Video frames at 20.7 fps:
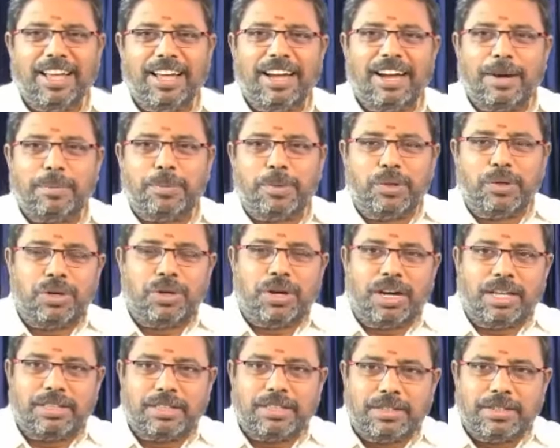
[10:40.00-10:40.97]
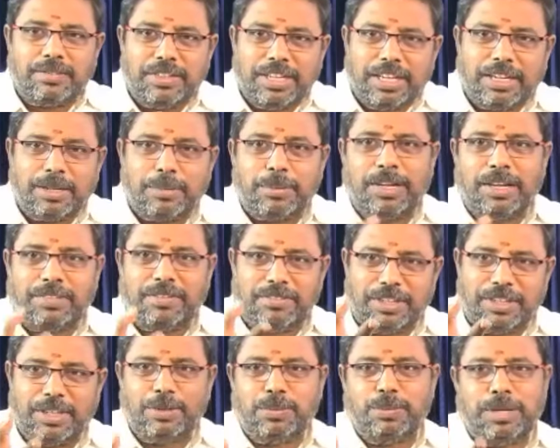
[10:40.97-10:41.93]
அப்போது அந்த வேகமெல்லாம்
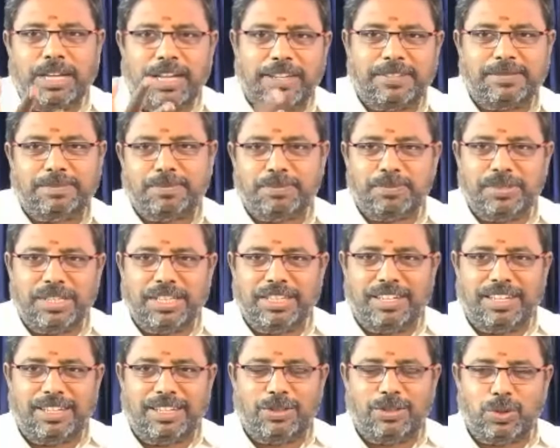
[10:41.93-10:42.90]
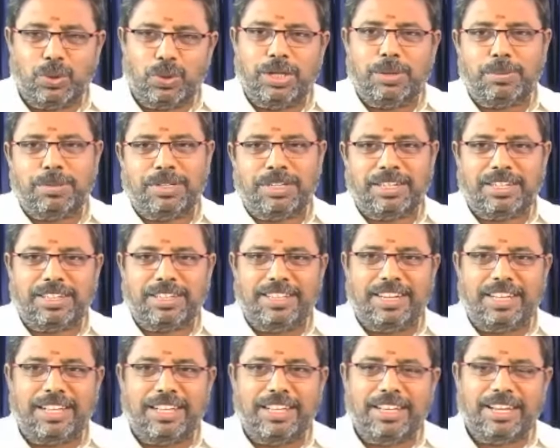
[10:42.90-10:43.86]
வேணும்ல எதில் தொழில்
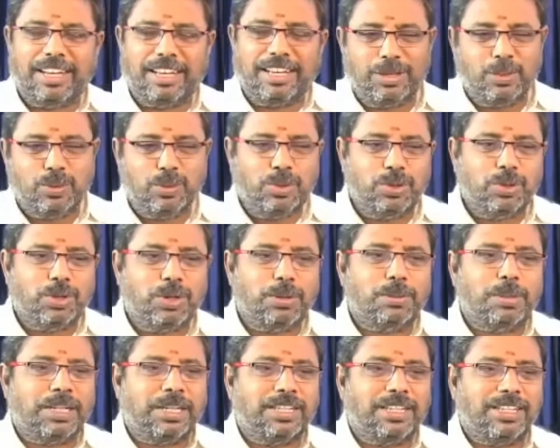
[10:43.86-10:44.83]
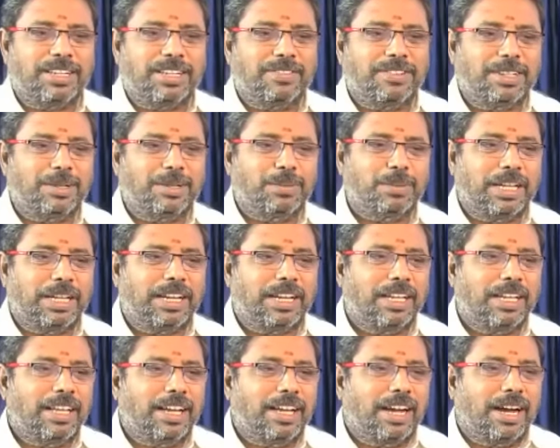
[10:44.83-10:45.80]
பண்ணுறதுல அல்லது உத்தியோகம் பார்க்குறதுல வேணும்ல
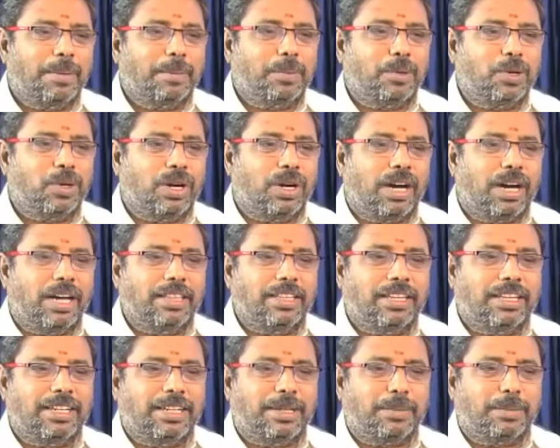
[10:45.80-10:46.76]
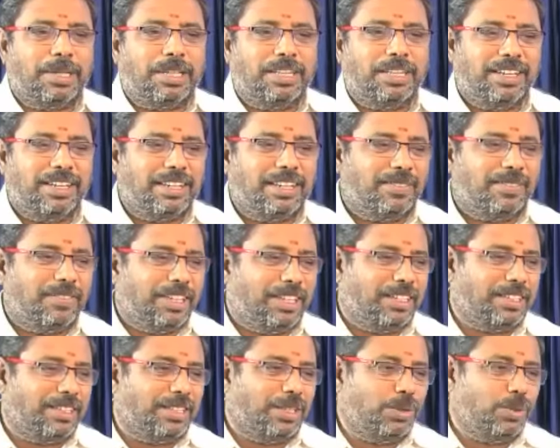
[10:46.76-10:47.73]
அப்போது அது என்ன மாதிரியான
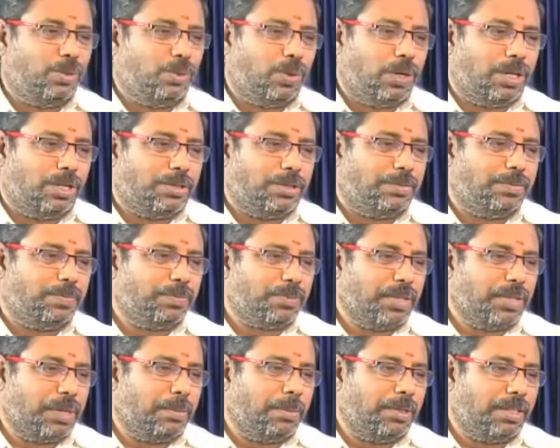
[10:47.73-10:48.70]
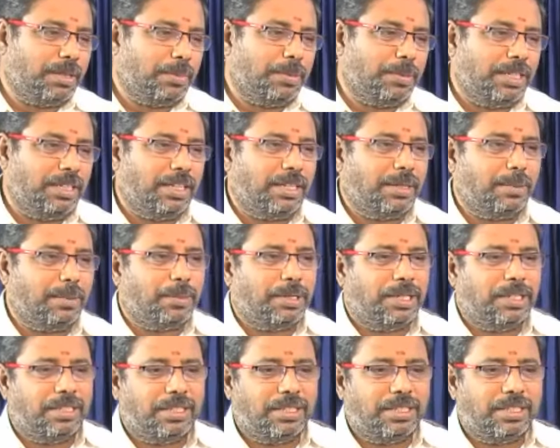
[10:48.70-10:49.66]
வேகத்தை உருவாக்கும் அப்படின்ற மாதிரியான
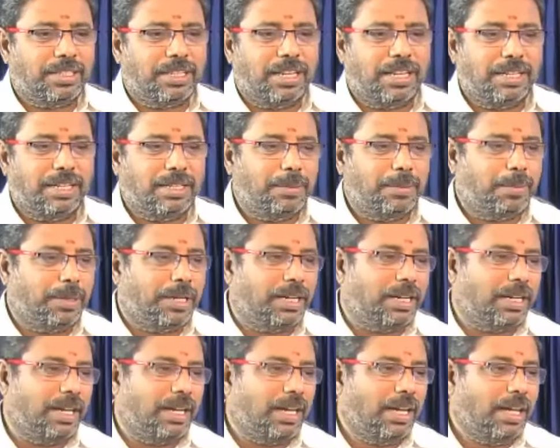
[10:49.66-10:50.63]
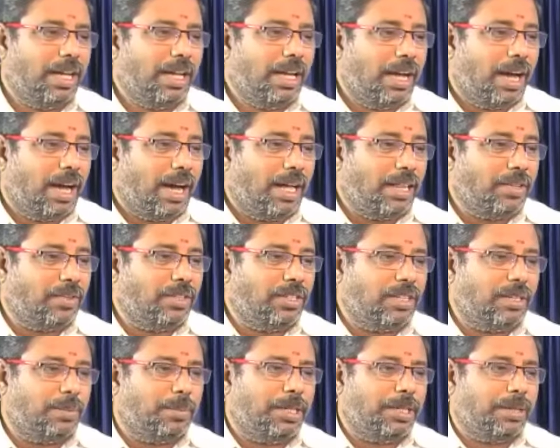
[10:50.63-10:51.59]
பாயிண்ட் எடுத்துக்கலாம் இப்போ அதை
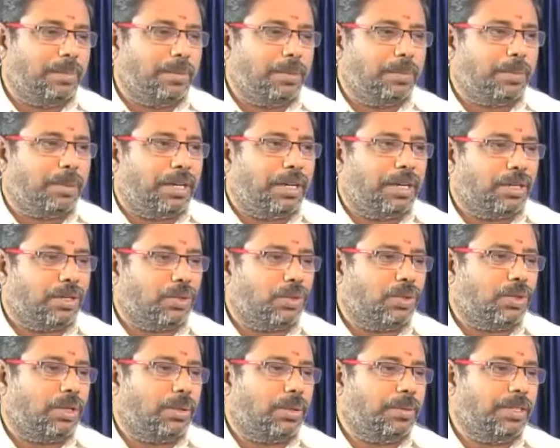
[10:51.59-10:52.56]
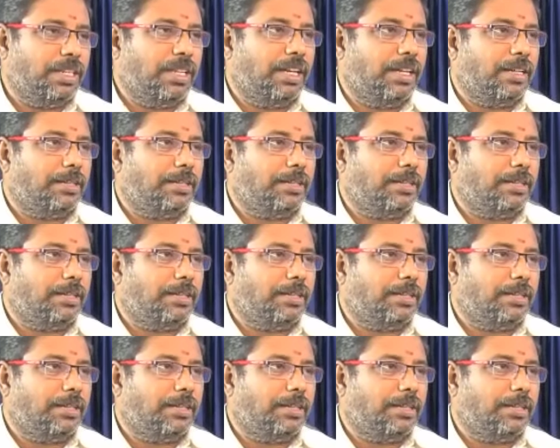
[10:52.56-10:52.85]
வந்து நம்ம எப்படி பார்க்கணும் அப்படின்னா